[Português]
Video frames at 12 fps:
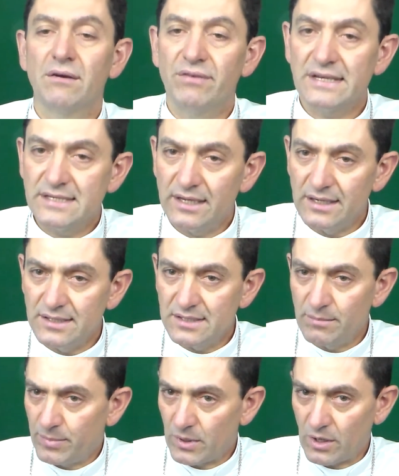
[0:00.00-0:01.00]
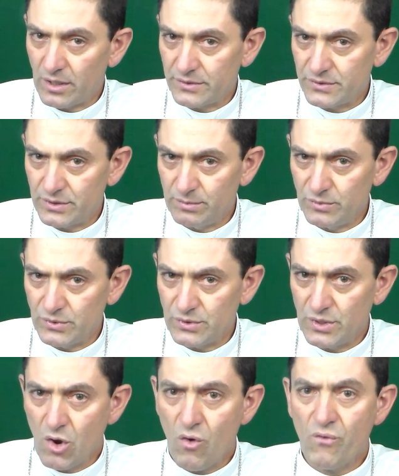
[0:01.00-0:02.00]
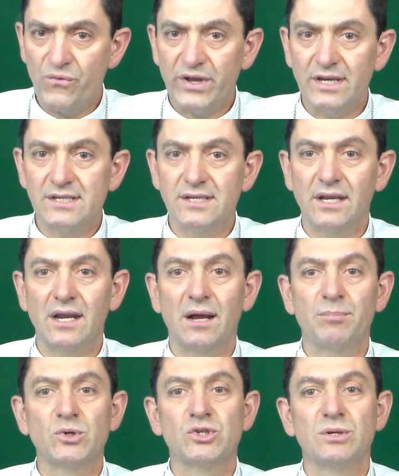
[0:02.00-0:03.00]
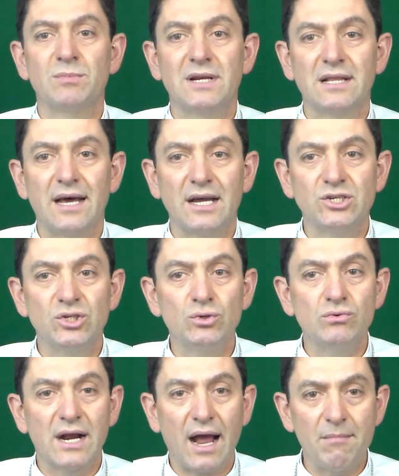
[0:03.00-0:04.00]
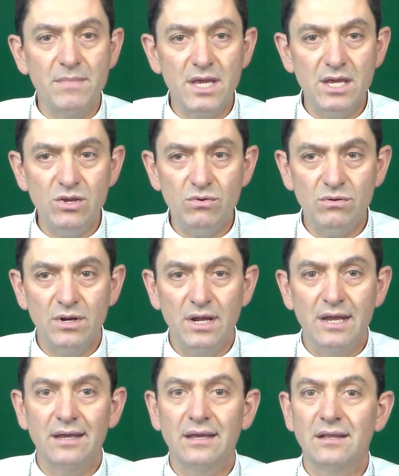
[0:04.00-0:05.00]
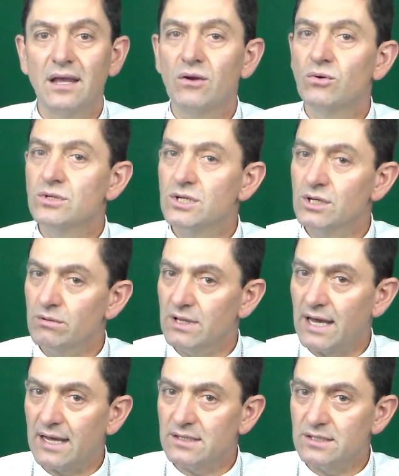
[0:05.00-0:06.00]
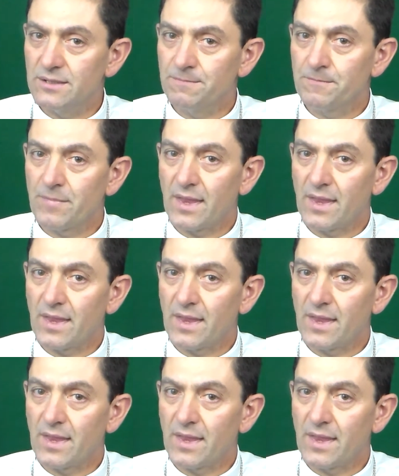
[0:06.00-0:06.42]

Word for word: fazerem-se próximos, oferecerem a possibilidade de um caminho que dê continuidade